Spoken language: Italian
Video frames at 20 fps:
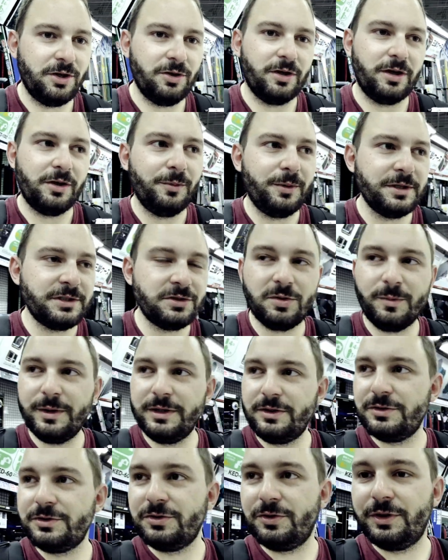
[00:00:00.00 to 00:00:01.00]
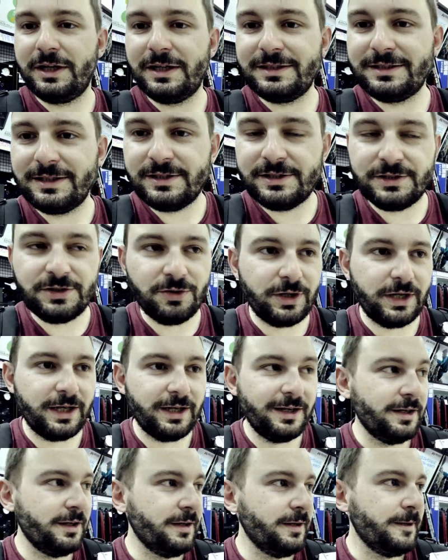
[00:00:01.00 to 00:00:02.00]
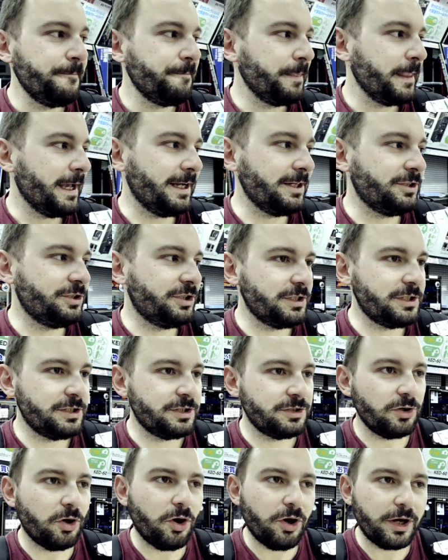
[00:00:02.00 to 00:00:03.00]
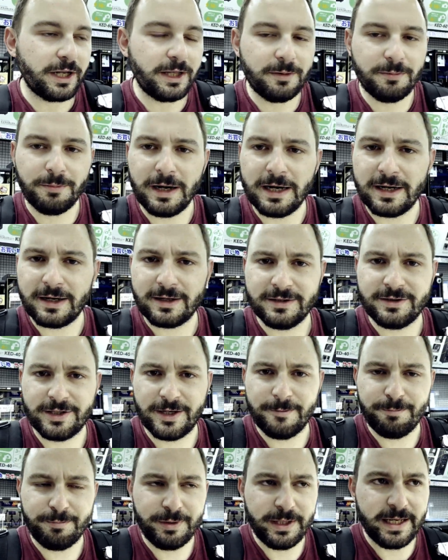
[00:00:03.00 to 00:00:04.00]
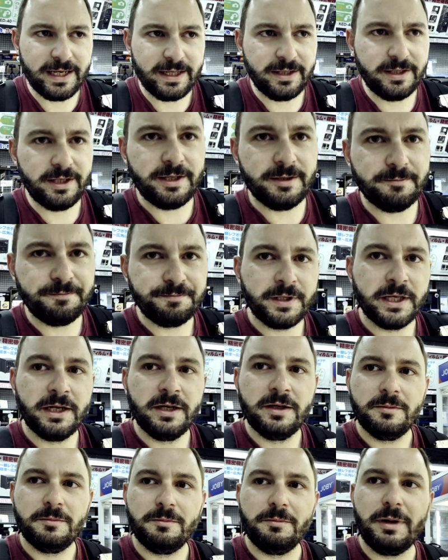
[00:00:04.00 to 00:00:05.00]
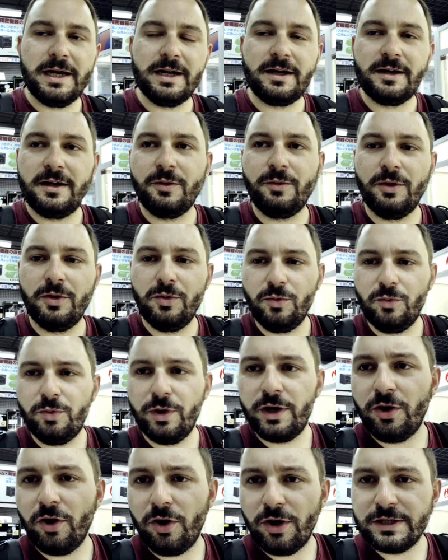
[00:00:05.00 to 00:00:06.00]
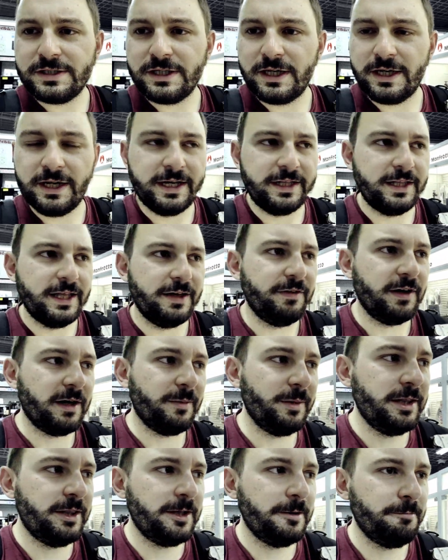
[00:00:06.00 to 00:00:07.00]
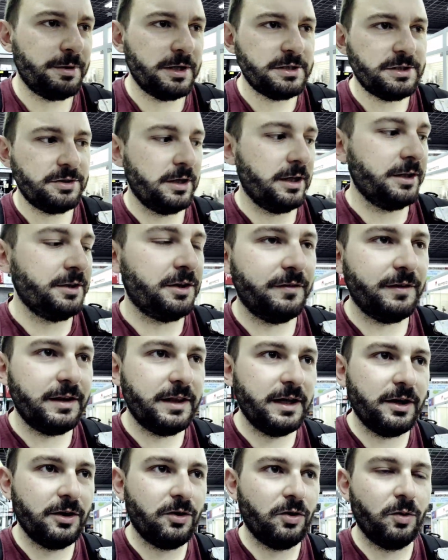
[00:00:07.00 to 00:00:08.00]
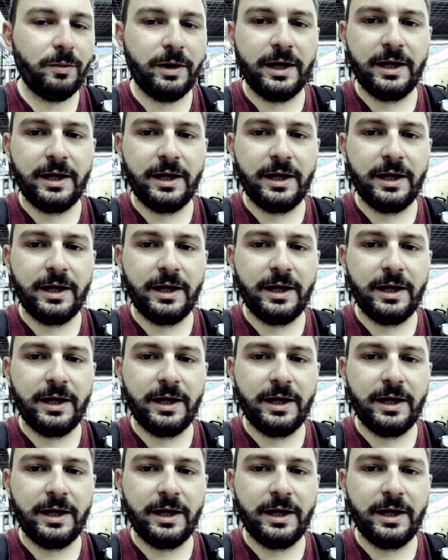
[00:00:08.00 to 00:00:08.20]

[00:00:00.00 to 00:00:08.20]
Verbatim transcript: Allora, in questo momento sono nella sezione accessori barra treppiedi barra qualunque cosa ed è veramente impressionante vedere come